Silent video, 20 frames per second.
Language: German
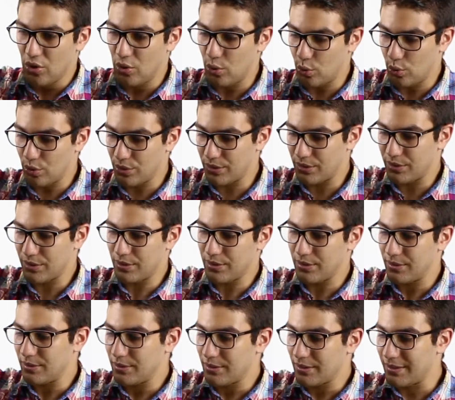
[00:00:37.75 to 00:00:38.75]
Und
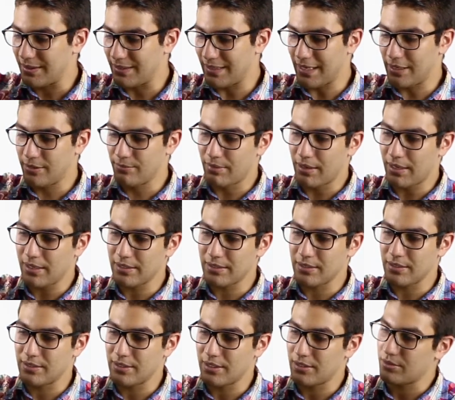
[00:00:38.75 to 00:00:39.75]
dehnbare in
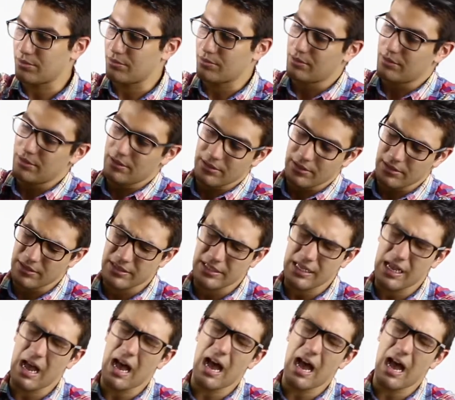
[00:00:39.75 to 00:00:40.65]
der Tasche. Und hier ist